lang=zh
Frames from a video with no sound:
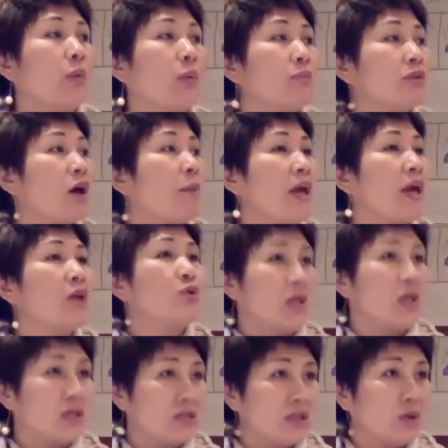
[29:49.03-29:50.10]
我们叫配
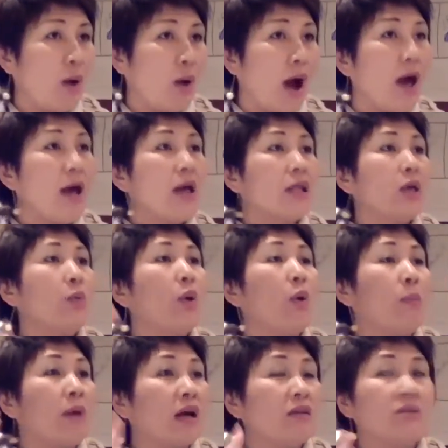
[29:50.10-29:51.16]
全精华，因为我
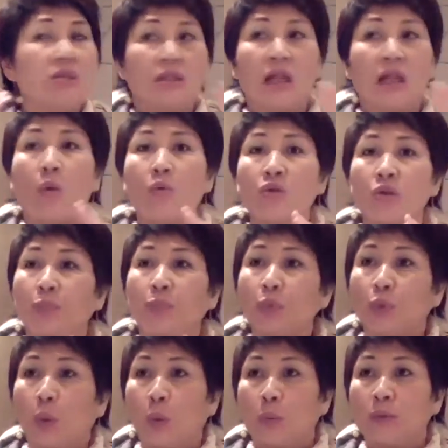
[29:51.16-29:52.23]
们跟其他公司不
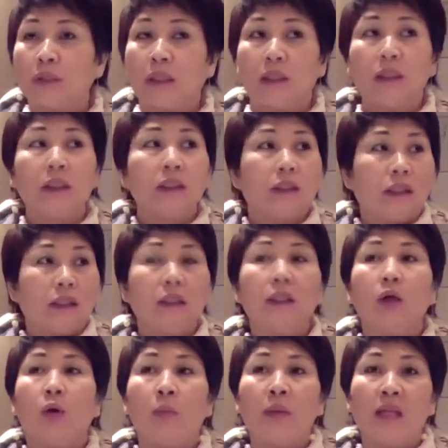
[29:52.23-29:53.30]
同的。第一
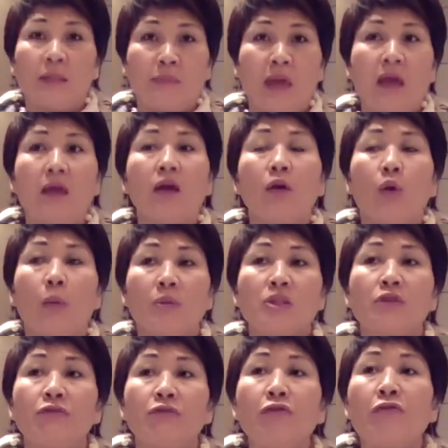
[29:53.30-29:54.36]
个，我们里面我们
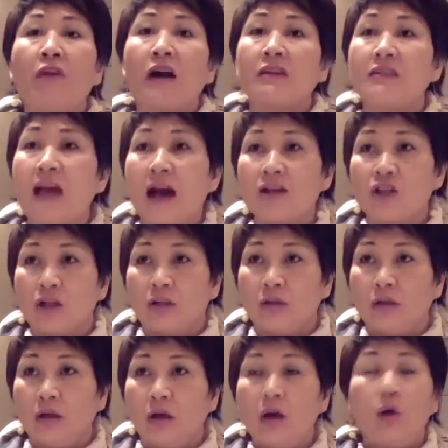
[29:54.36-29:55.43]
是复方加成
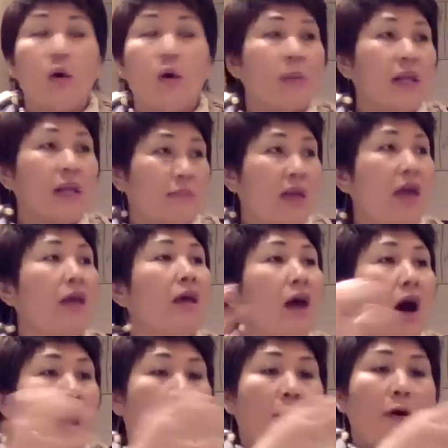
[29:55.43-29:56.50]
的，我们里面
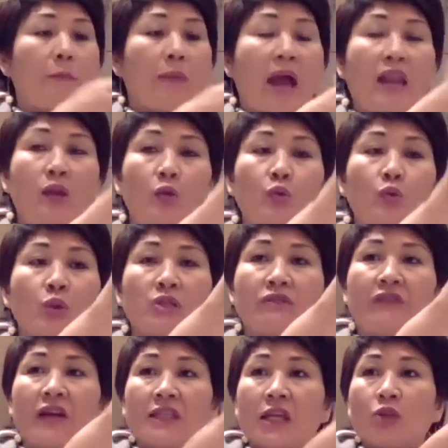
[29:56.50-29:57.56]
啊白藜芦醇是
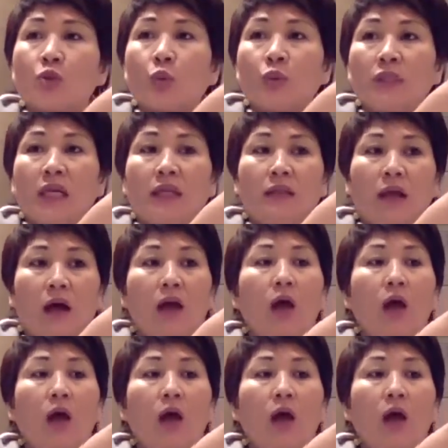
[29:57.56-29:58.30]
放在中间的。